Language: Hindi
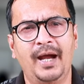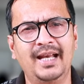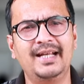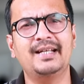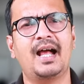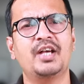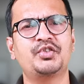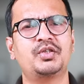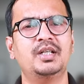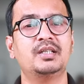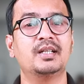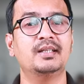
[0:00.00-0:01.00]
पहले
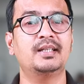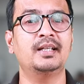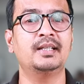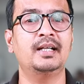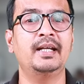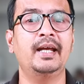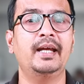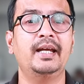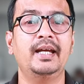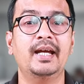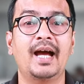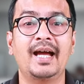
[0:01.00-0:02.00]
राष्ट्रीय जनता दल ने
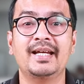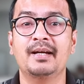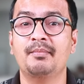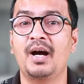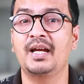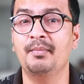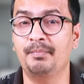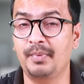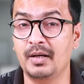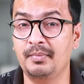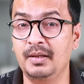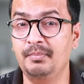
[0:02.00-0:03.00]
एआईएमआईएम
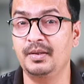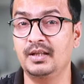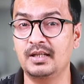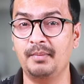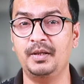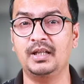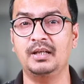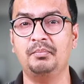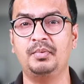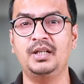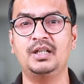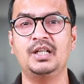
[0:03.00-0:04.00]
पर भी बीजेपी की
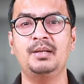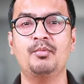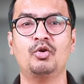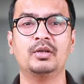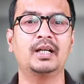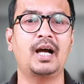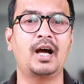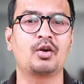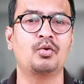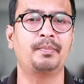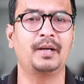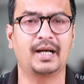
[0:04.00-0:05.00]
बी टीम होने का
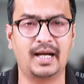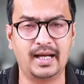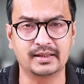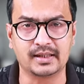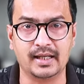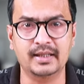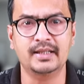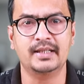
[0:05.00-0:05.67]
आरोप लगाया था